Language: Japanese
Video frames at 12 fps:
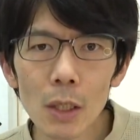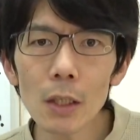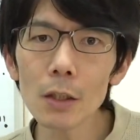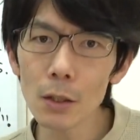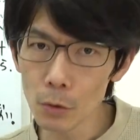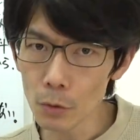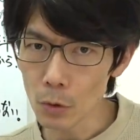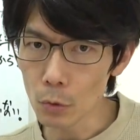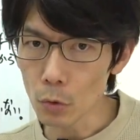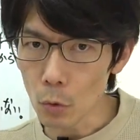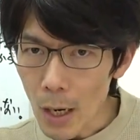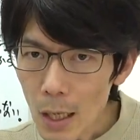られてるよって
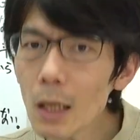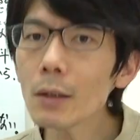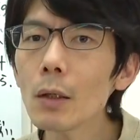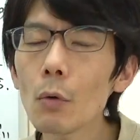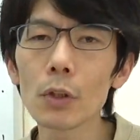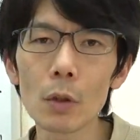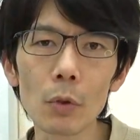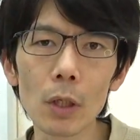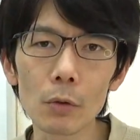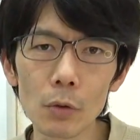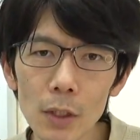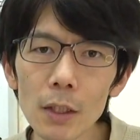ことを分かっておいても
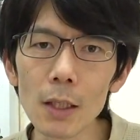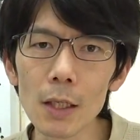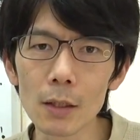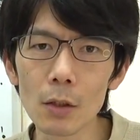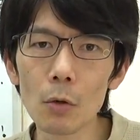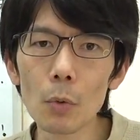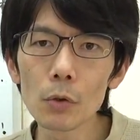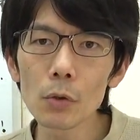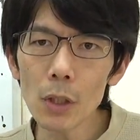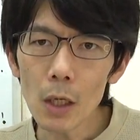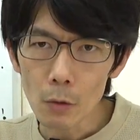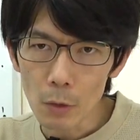らうといいなって思うので、